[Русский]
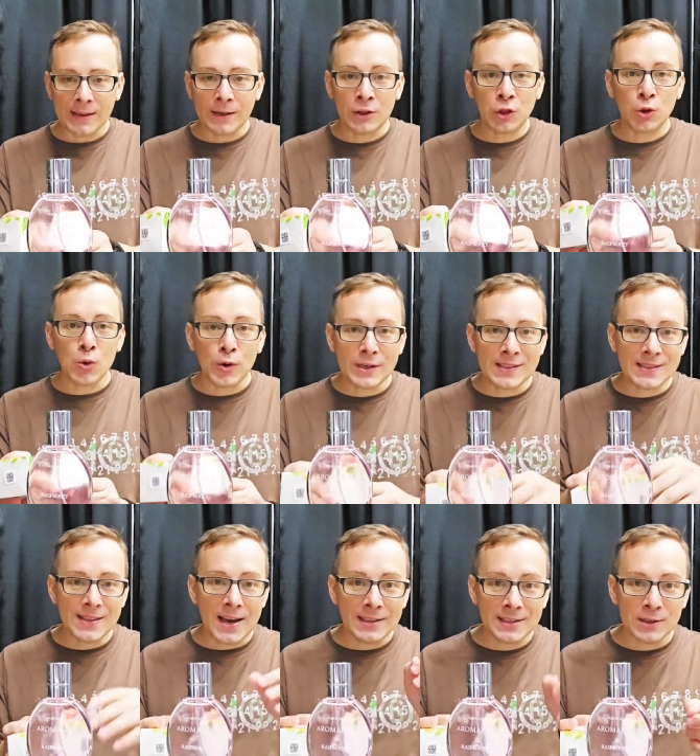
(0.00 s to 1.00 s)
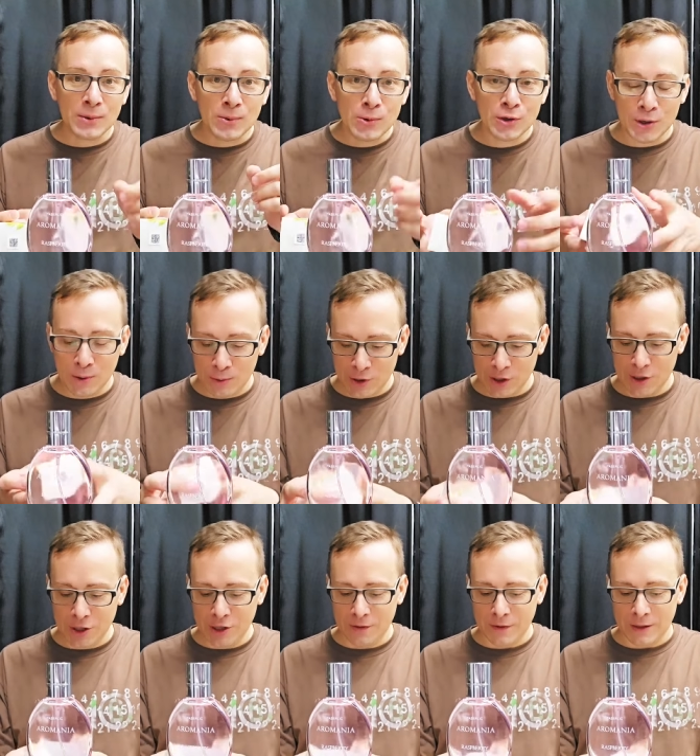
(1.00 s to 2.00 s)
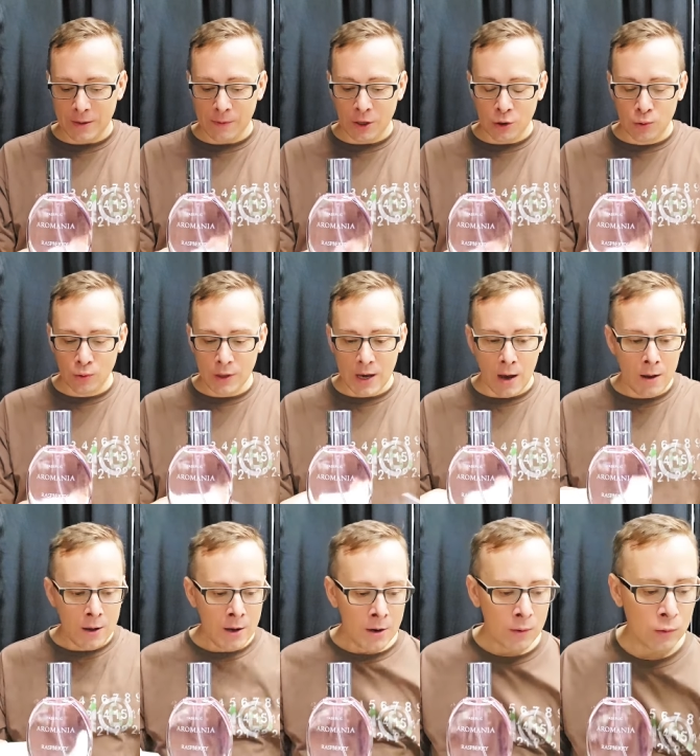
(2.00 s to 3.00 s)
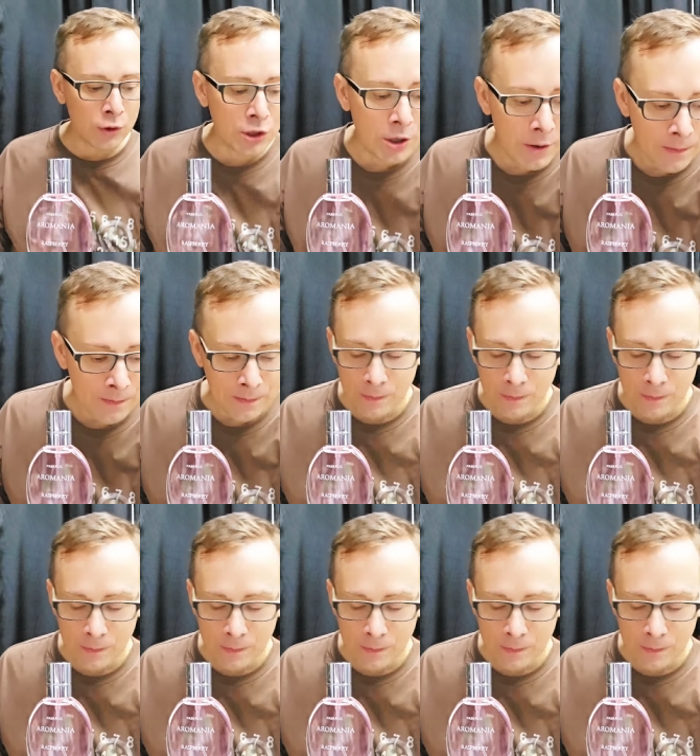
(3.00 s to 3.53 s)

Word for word: Кто, кстати, кушал уже дыни в этом году, я уже